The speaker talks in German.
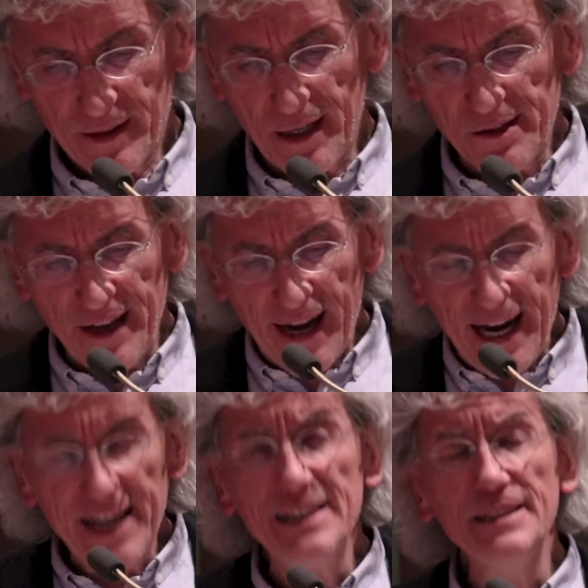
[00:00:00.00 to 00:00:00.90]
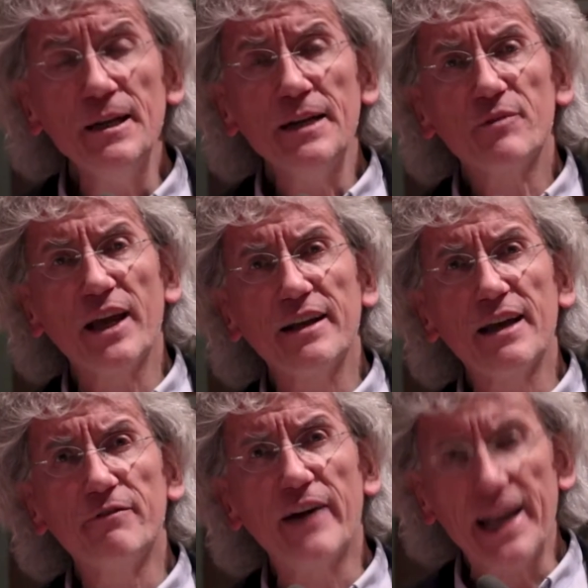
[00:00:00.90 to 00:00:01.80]
dass der Engel, der in
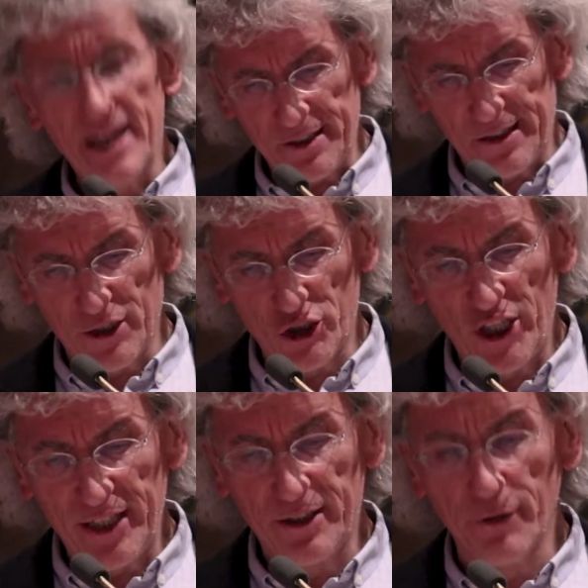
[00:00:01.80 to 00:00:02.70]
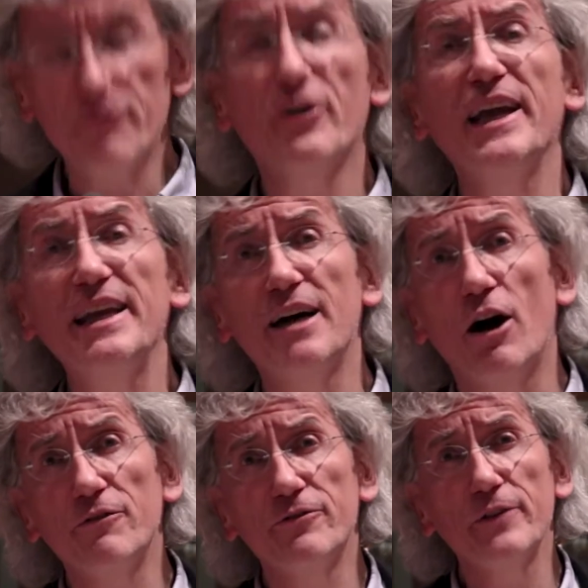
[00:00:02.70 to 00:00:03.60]
der Weihnachtsgeschichte Friede
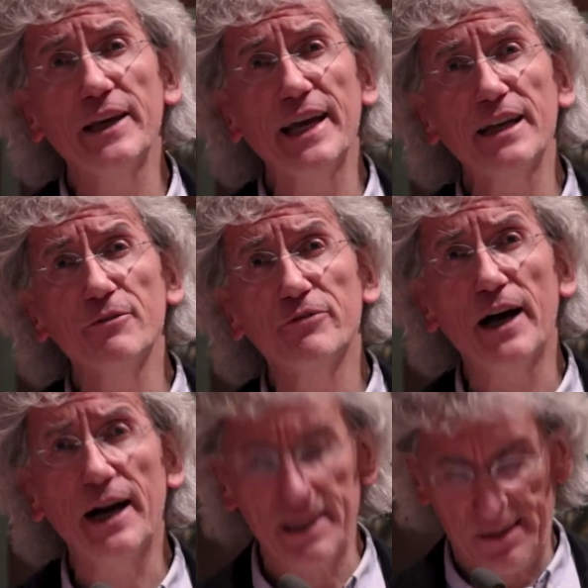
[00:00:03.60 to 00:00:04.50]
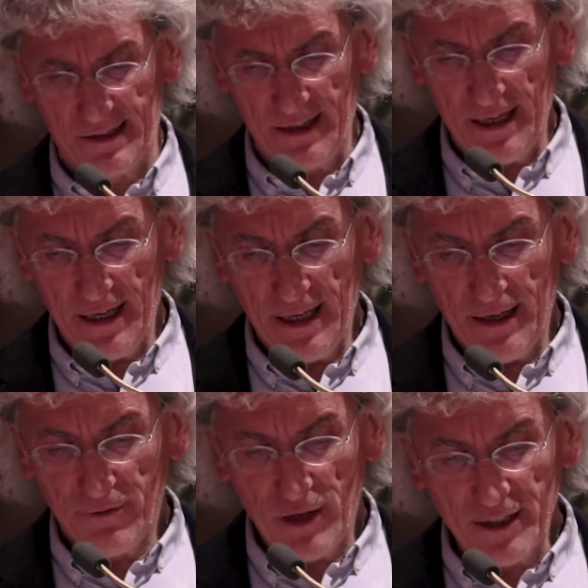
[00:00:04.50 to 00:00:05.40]
auf Erden verheißt,
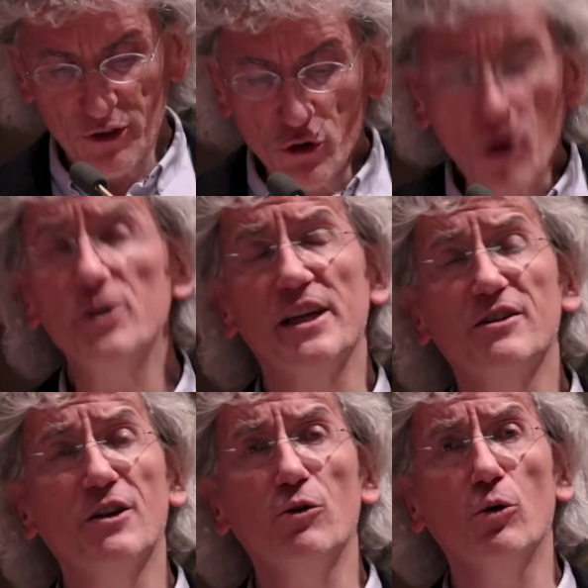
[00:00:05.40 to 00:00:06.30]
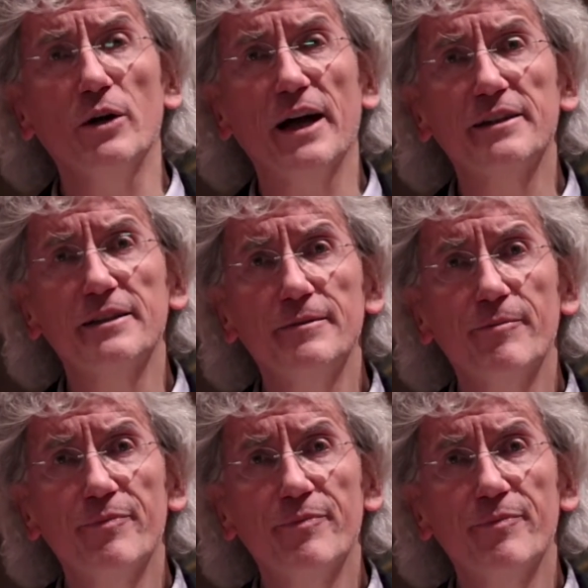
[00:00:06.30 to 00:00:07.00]
vielleicht doch nicht gelogen hat.